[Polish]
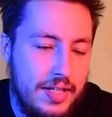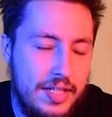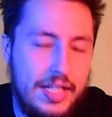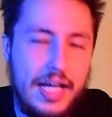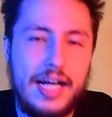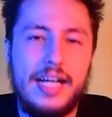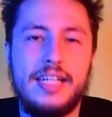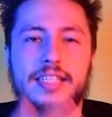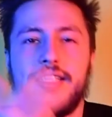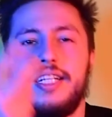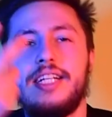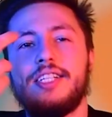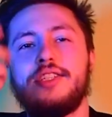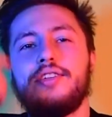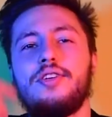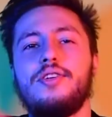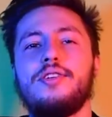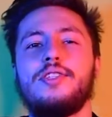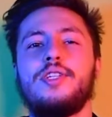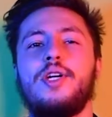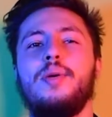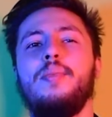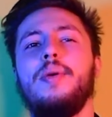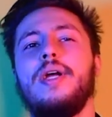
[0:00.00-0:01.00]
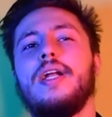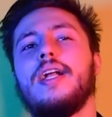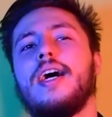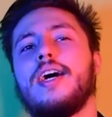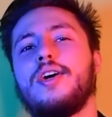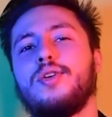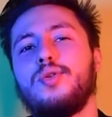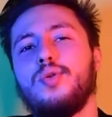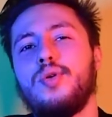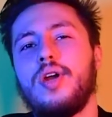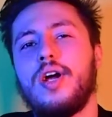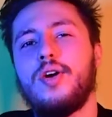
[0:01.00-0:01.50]
I teraz jest rozkmina,
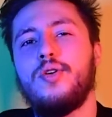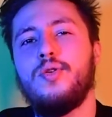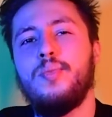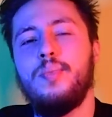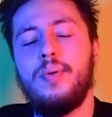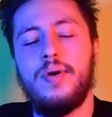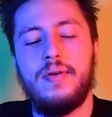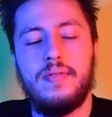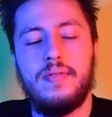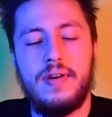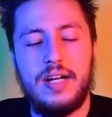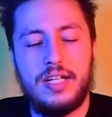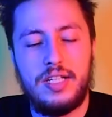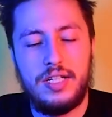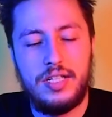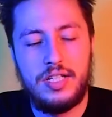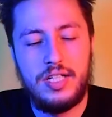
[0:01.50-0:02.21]
które kupować.